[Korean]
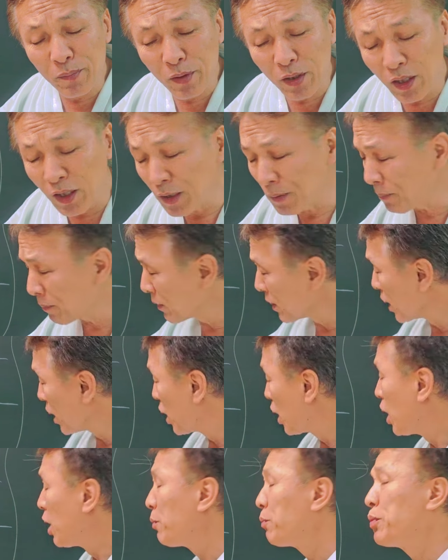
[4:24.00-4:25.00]
하면은
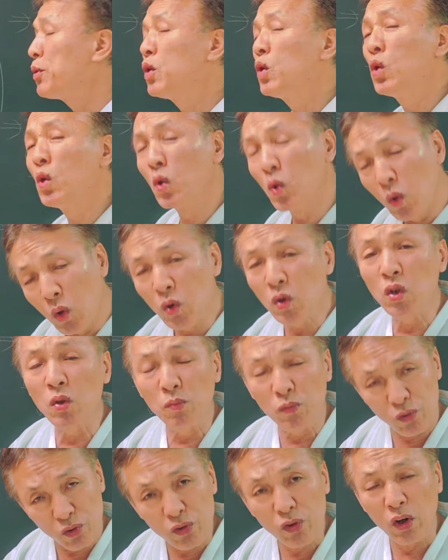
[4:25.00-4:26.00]
비용은
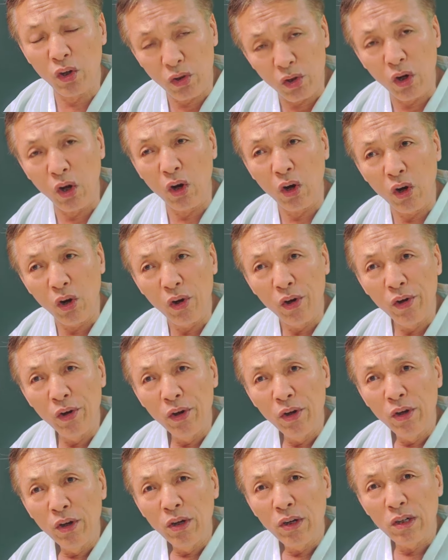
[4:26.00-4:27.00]
좀 줄어들어.
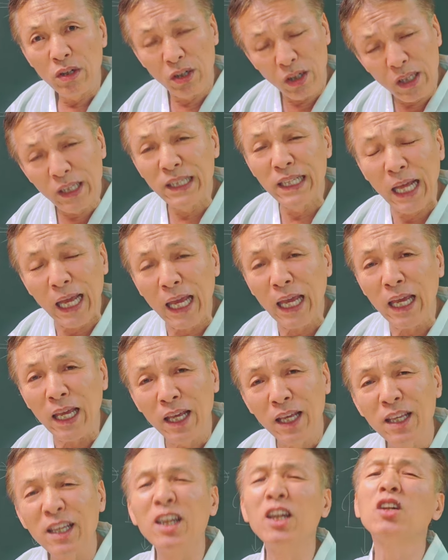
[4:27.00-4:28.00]
그런데
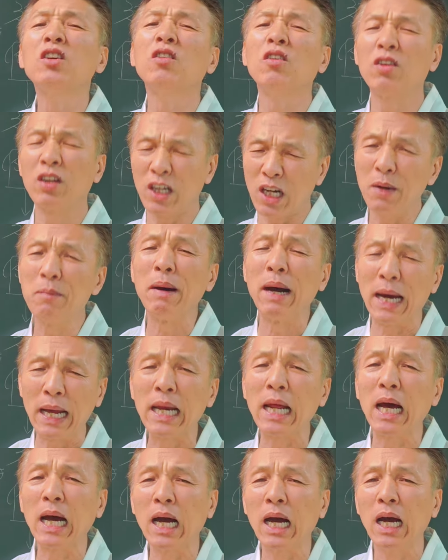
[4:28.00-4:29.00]
일거리가
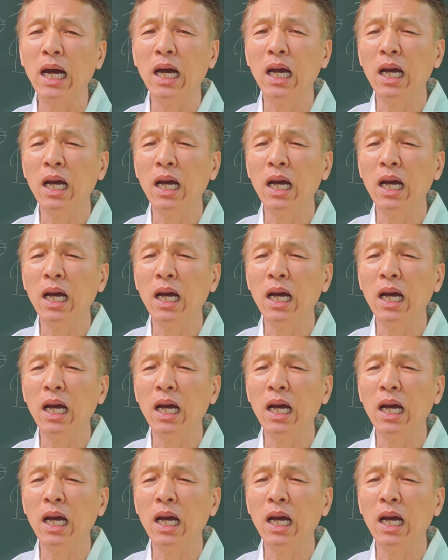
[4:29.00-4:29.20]
많아.